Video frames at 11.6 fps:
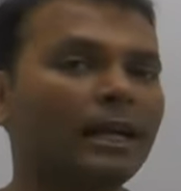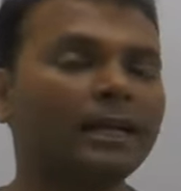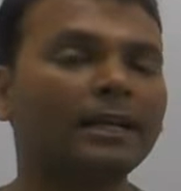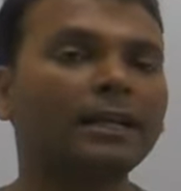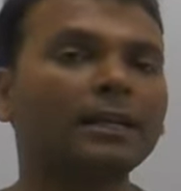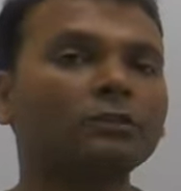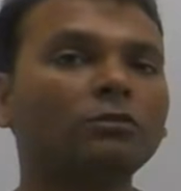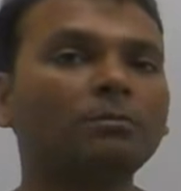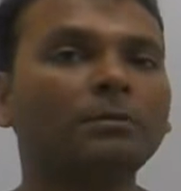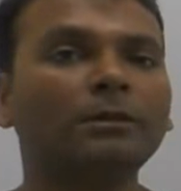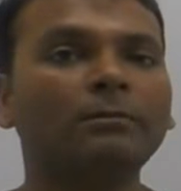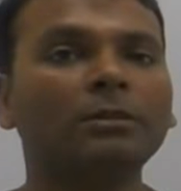एड्रेस को
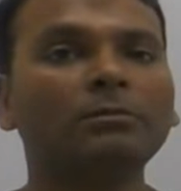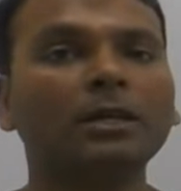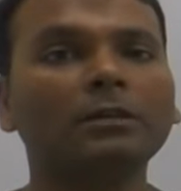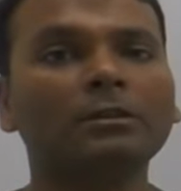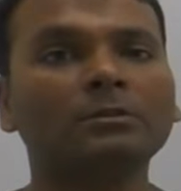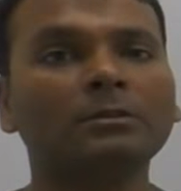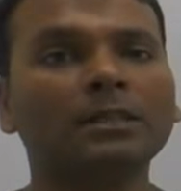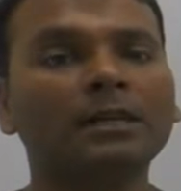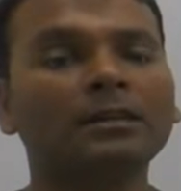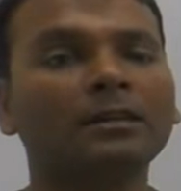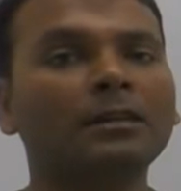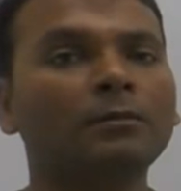प्रिमटिव वेरिएबल्स में
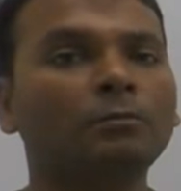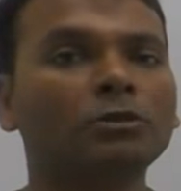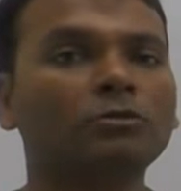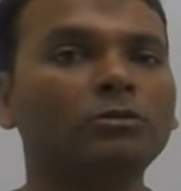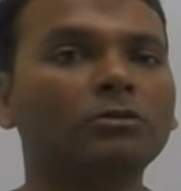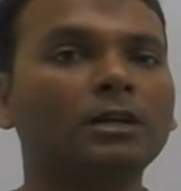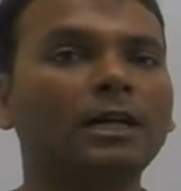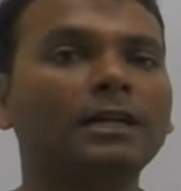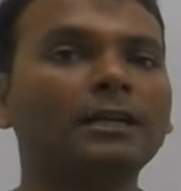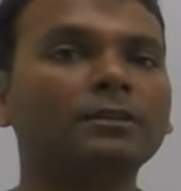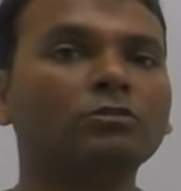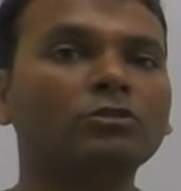असाइन करना पॉसिबल नहीं होता
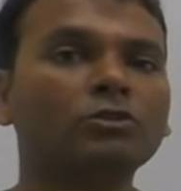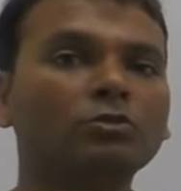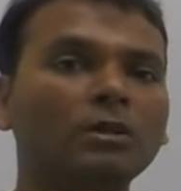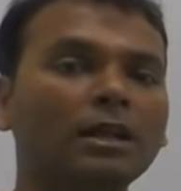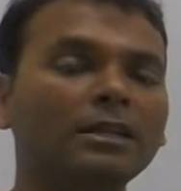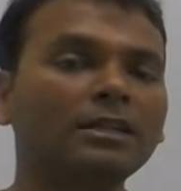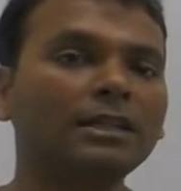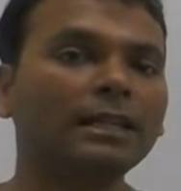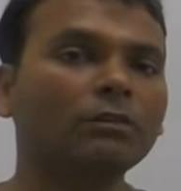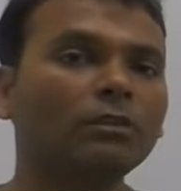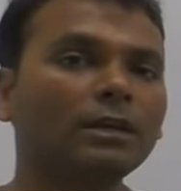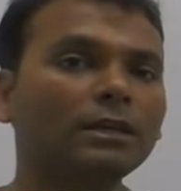एड्रेस को स्टोर कराने के लिए
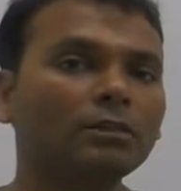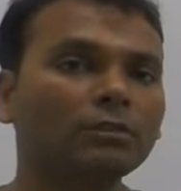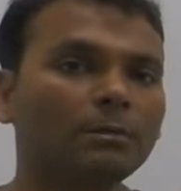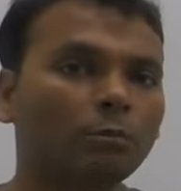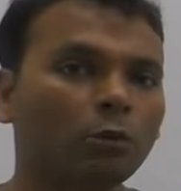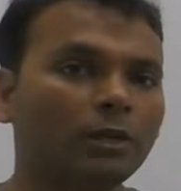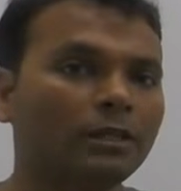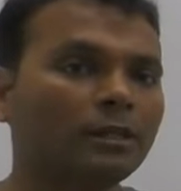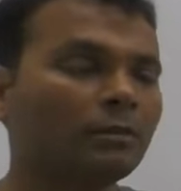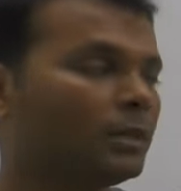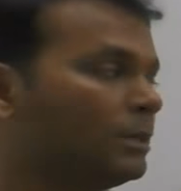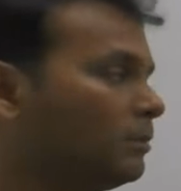रिक्वायर्ड क्या होता है
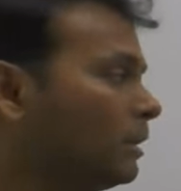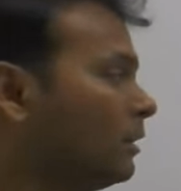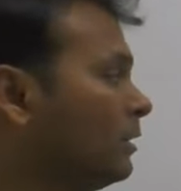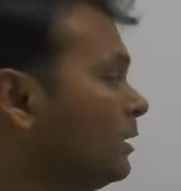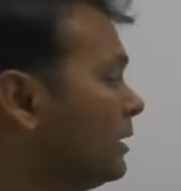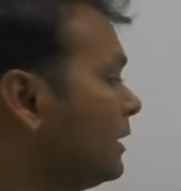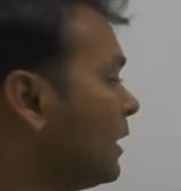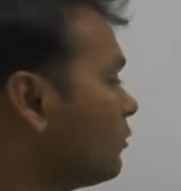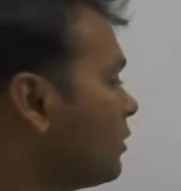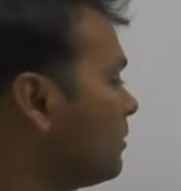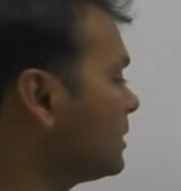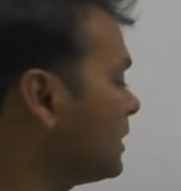पॉइंटर वेरियबल या
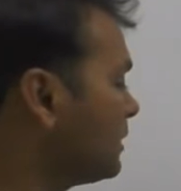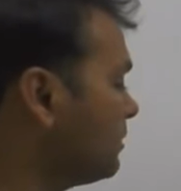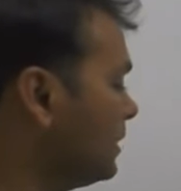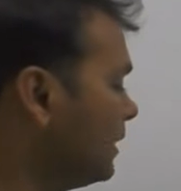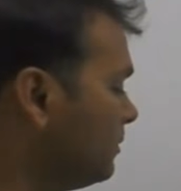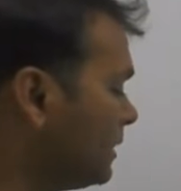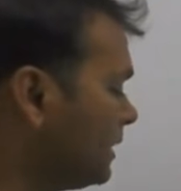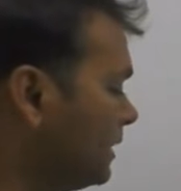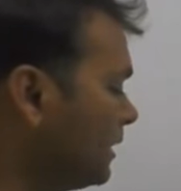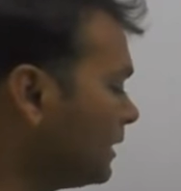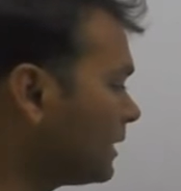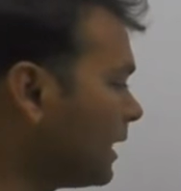तो आप इस केस में ए बी सी
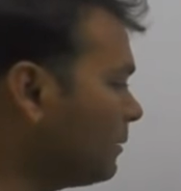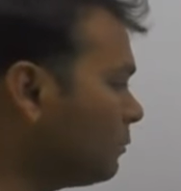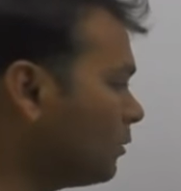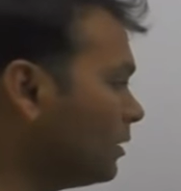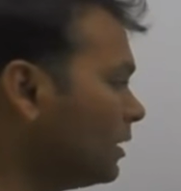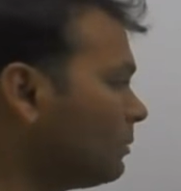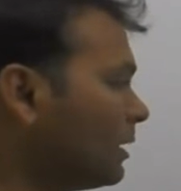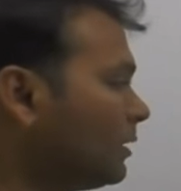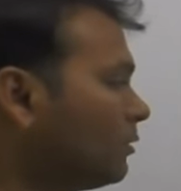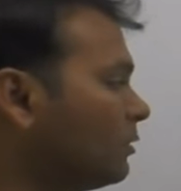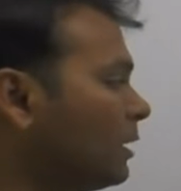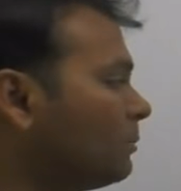डी का टाइप पॉइंटर डिफाइन
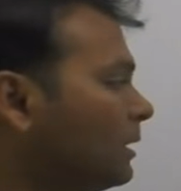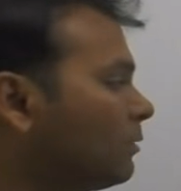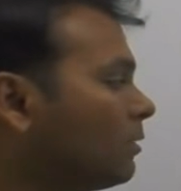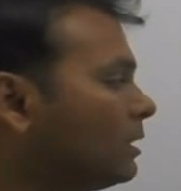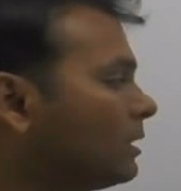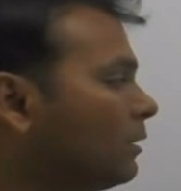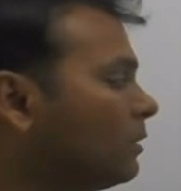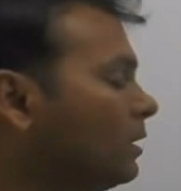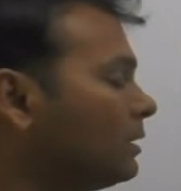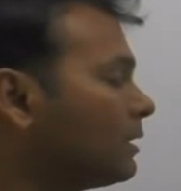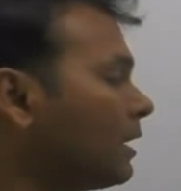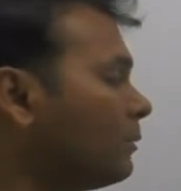करोगे या फिर रिक्वायर्ड क्या हुआ
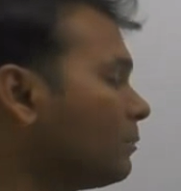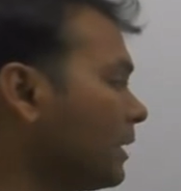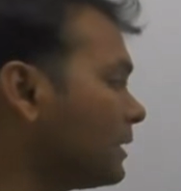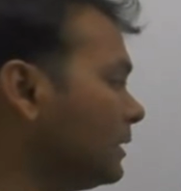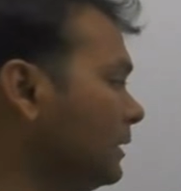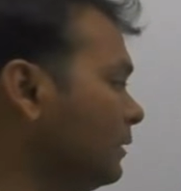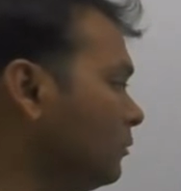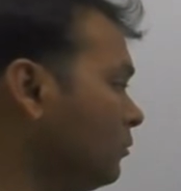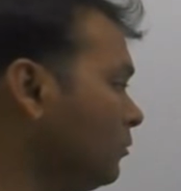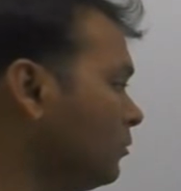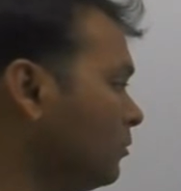टाइप कास्टिंग इंटू